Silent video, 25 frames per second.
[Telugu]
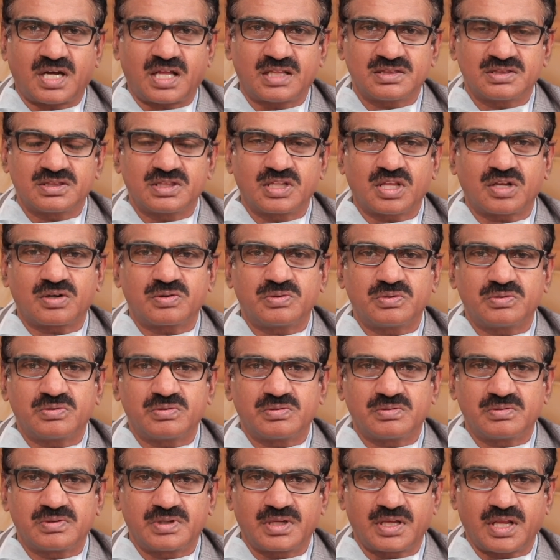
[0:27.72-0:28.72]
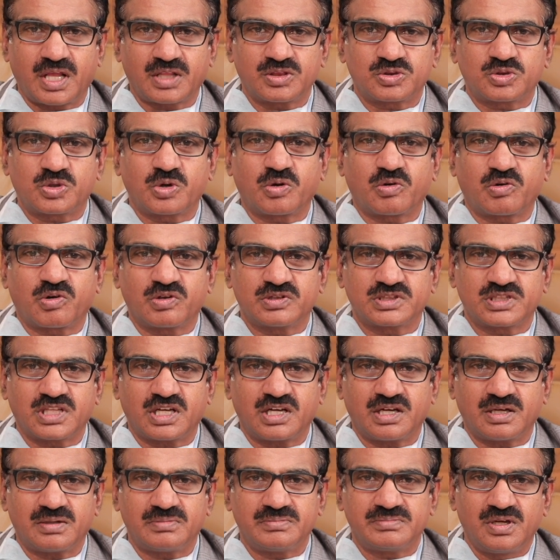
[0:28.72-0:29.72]
అందరూ ఎంతో కొంత
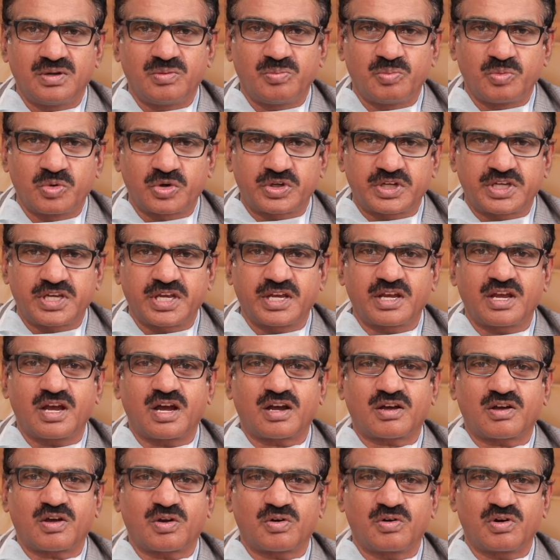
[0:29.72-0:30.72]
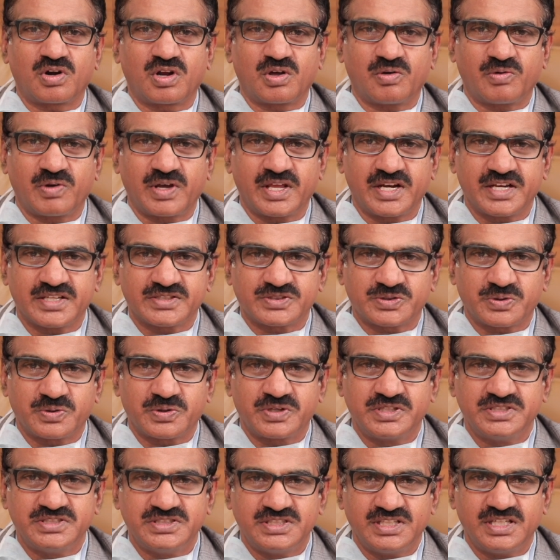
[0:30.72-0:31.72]
ముఖ్యంగా కరోనా వైరస్
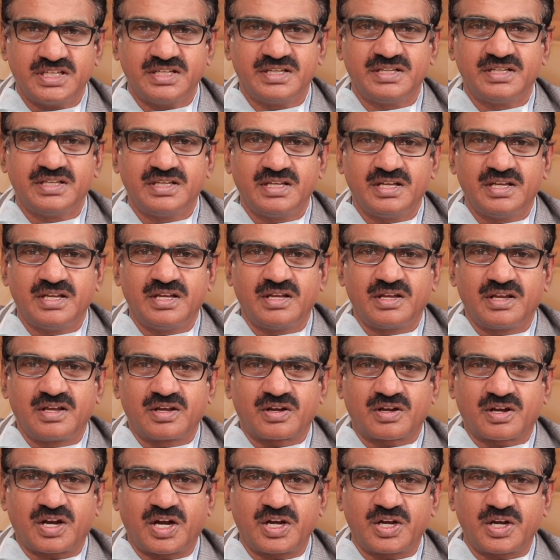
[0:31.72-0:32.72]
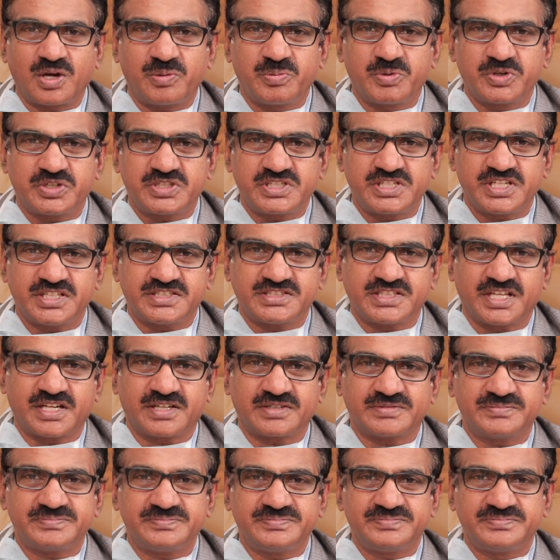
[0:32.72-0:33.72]
గురించి కంట్రిబ్యూట్
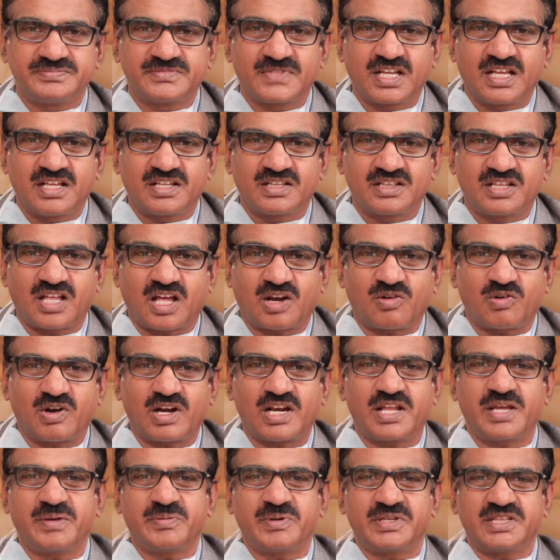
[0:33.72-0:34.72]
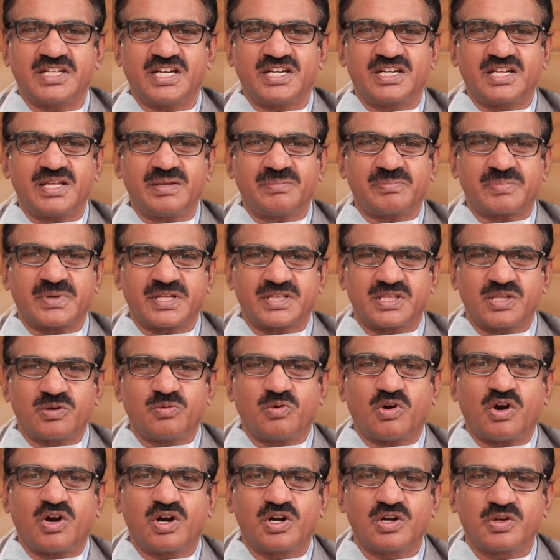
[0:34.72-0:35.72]
చేశారు దానివల్ల ఏమైందంటే ప్రతి
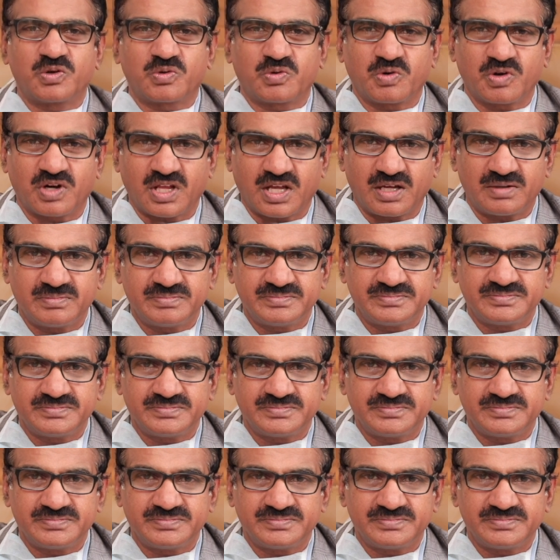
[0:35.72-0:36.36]
వాళ్ళు కూడా